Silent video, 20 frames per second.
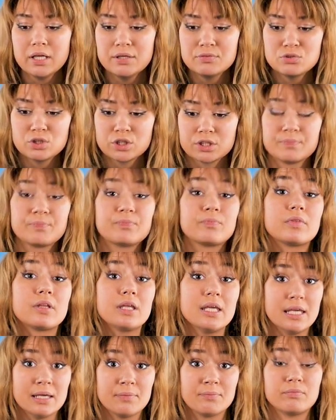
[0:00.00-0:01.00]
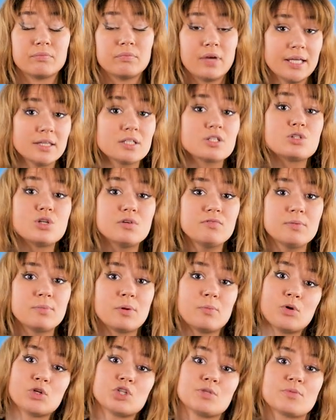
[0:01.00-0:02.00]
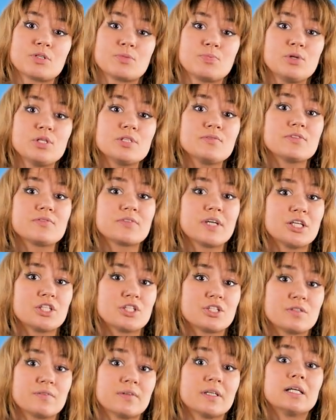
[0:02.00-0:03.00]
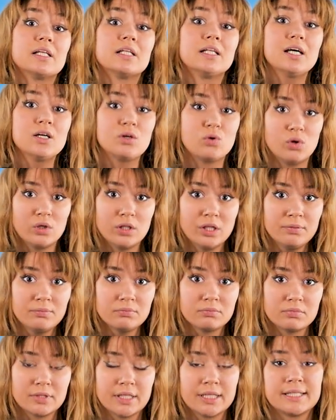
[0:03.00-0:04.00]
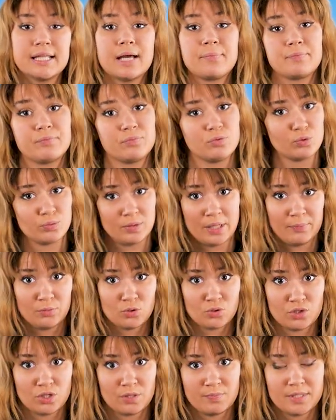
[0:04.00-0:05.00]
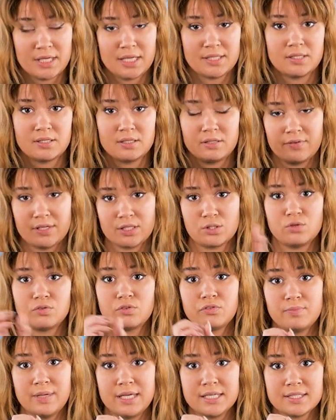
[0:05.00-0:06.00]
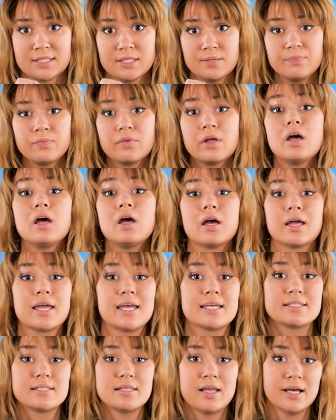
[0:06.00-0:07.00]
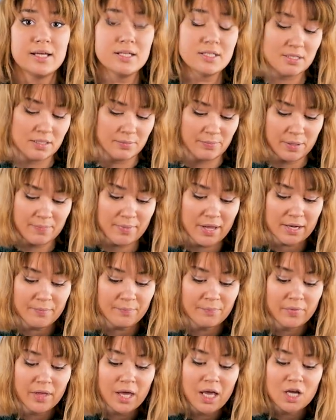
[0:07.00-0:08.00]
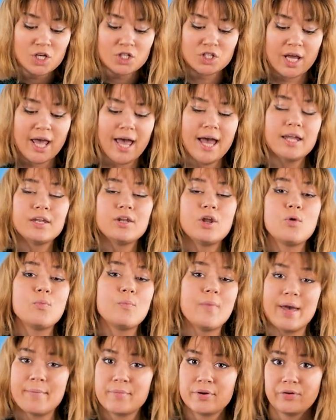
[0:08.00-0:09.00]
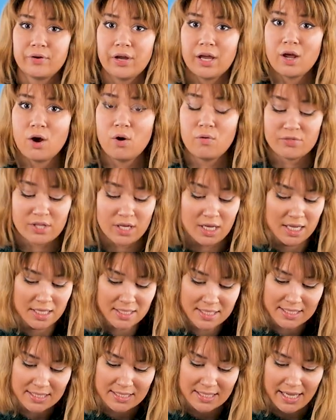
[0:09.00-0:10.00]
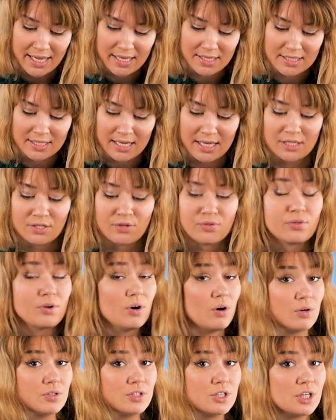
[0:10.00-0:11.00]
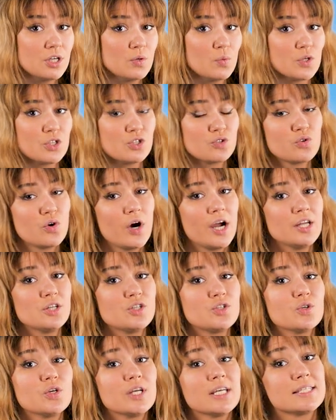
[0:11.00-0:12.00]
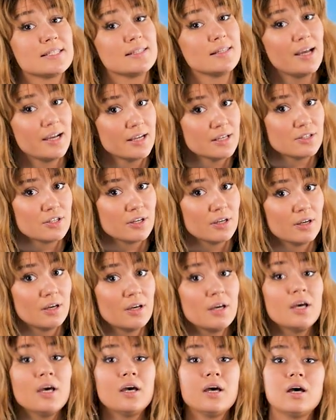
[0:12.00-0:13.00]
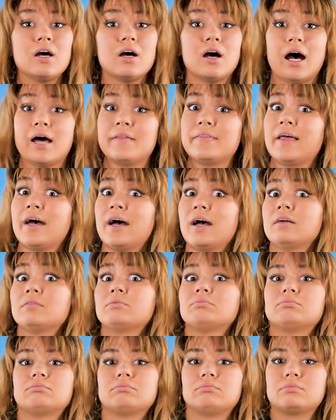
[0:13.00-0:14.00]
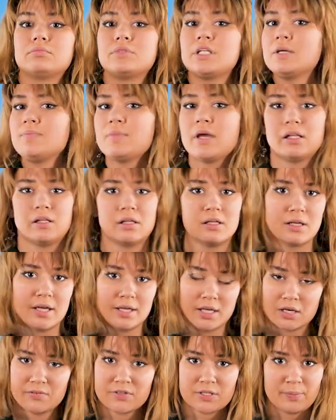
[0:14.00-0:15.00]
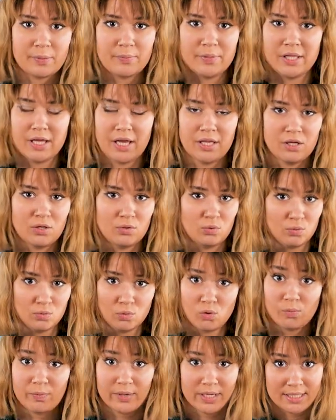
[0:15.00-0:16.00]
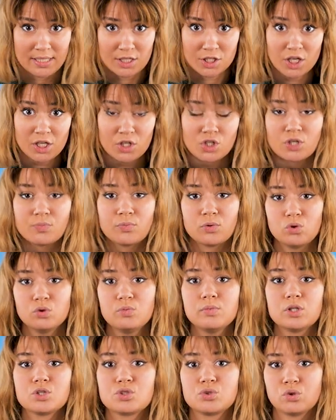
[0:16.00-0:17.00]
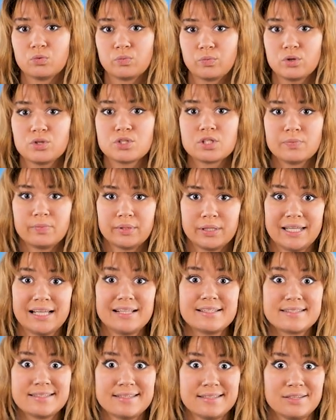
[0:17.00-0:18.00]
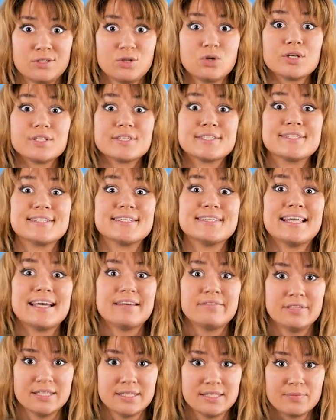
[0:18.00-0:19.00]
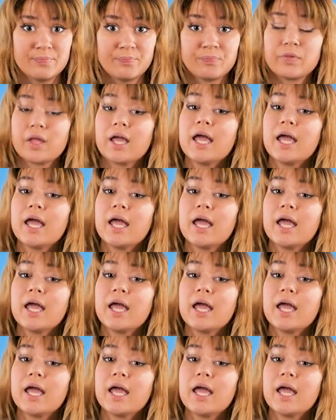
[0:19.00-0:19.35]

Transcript: Вот. И это слово мы можем использовать в качестве глагола. Тогда нам нужно написать эти два слова вместе. Gaslight, например, she had no memory of the incident and thought he was trying to gaslight her. Она не имела никаких воспоминаний о произошедшем и думала, что он просто пытался ее задавить.